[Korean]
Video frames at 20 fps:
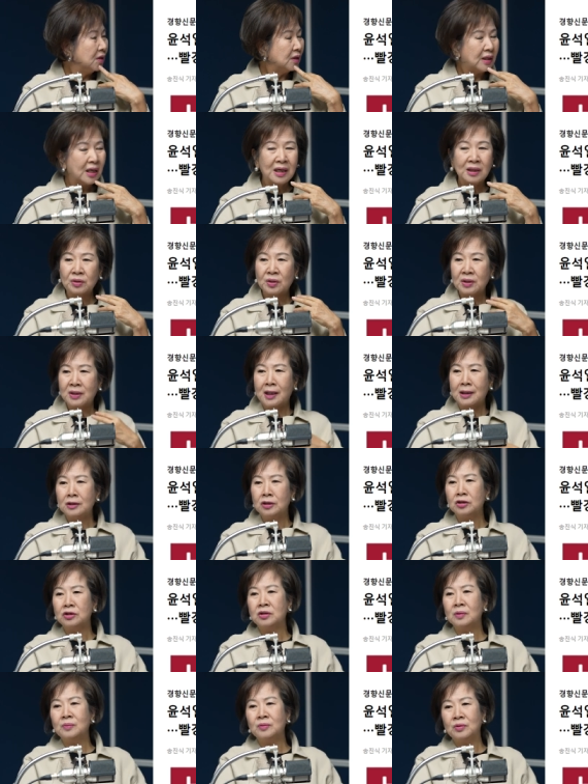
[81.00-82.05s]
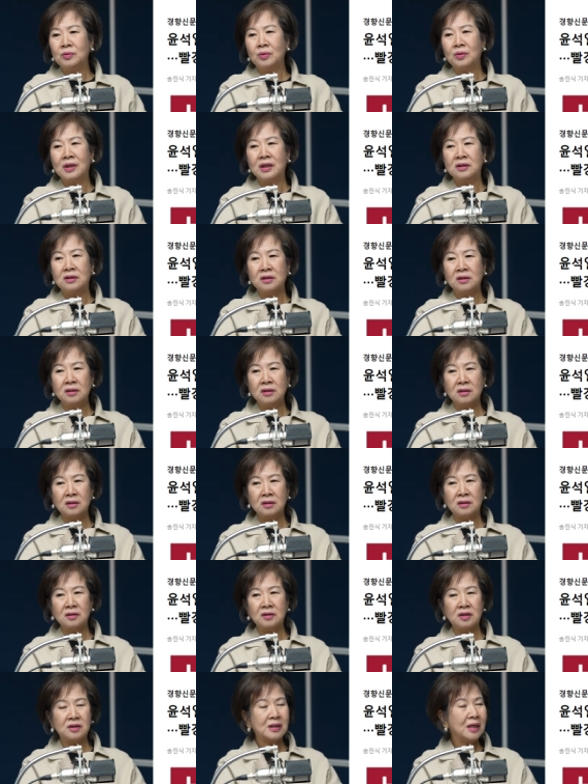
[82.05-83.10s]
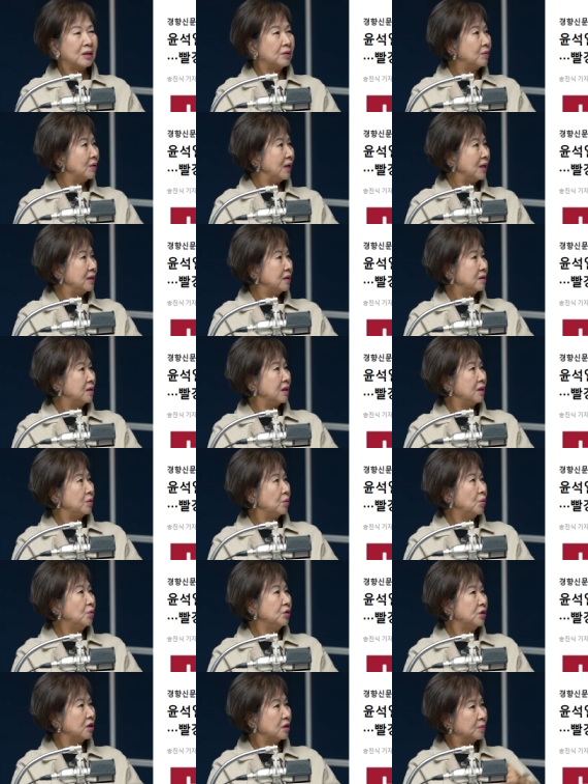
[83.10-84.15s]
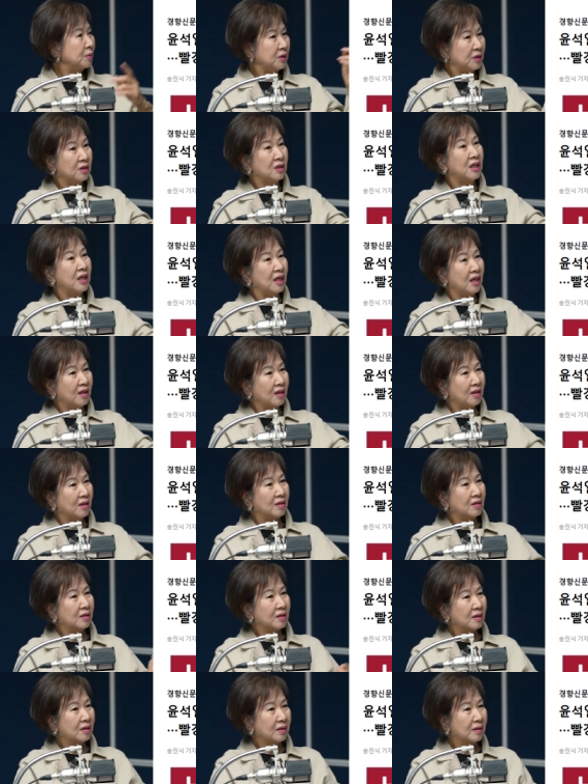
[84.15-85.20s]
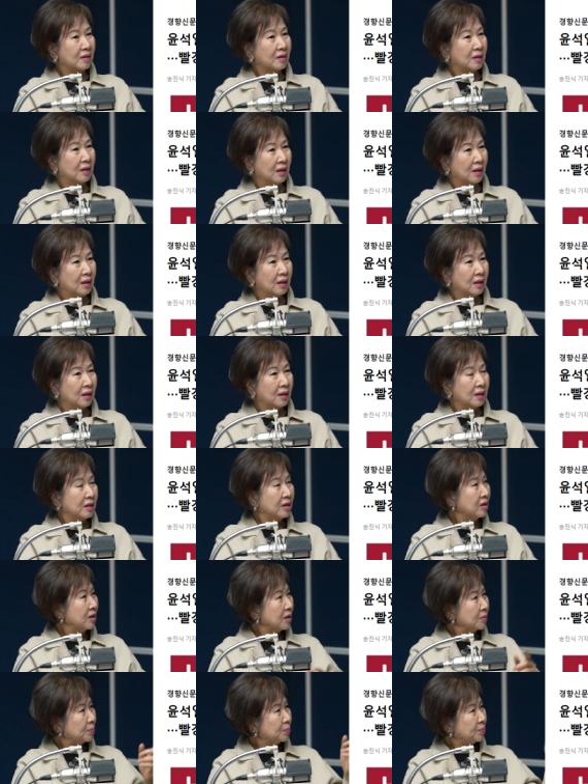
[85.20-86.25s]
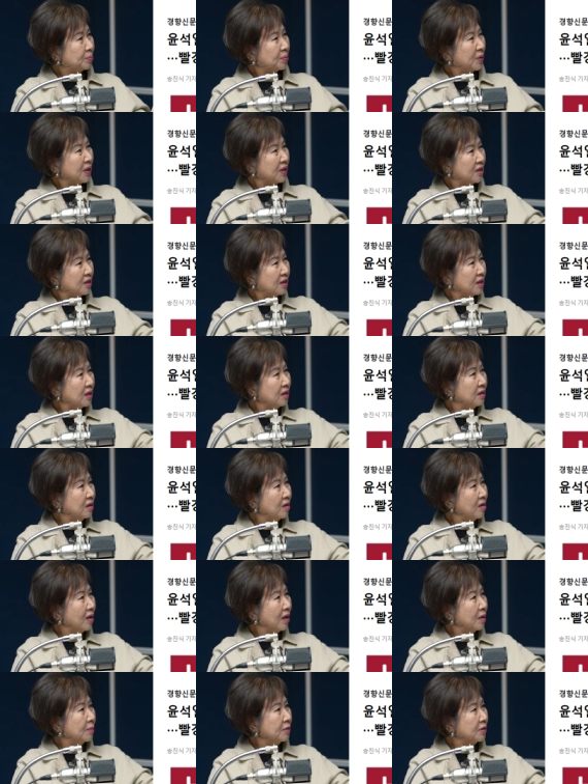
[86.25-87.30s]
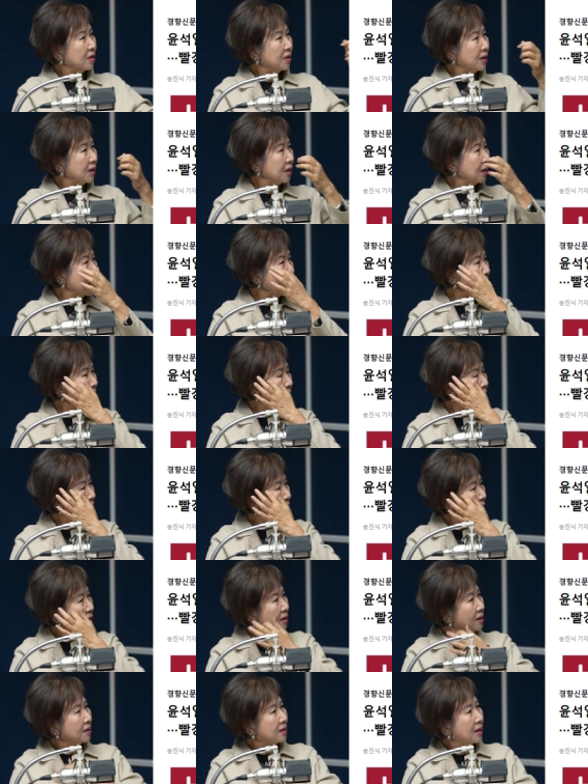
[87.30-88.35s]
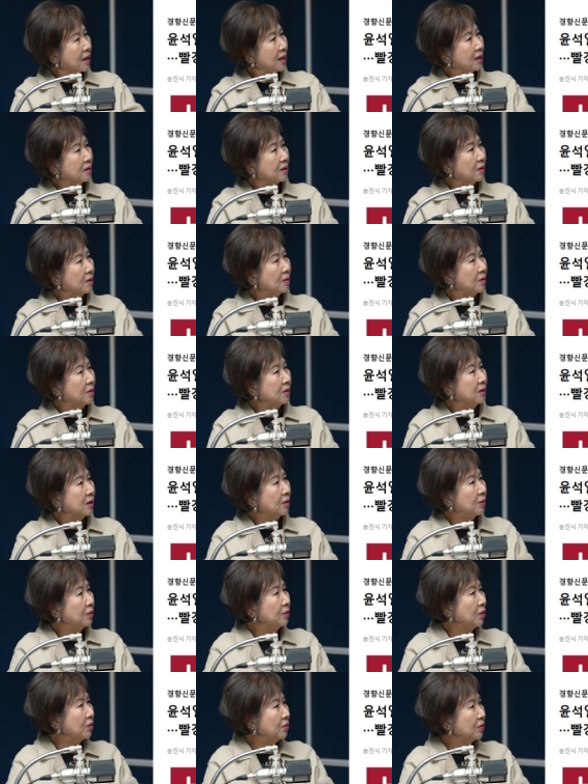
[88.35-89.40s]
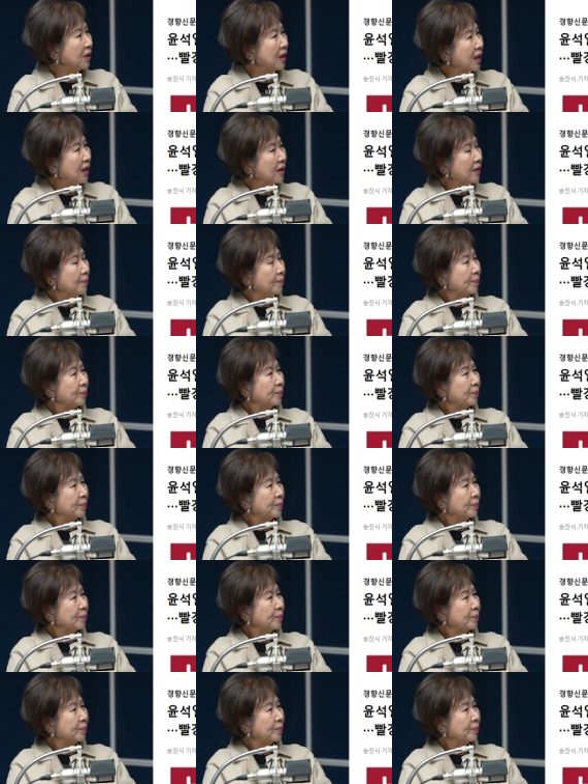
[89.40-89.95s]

대학교 1학년쯤 들어온 애들 그 디자인과 애들이 로고 시키면 이렇게 해요. 그러니까요. 이렇게 삑찍 늘려가면서 이게 항상 글자에서 이제 어려운 게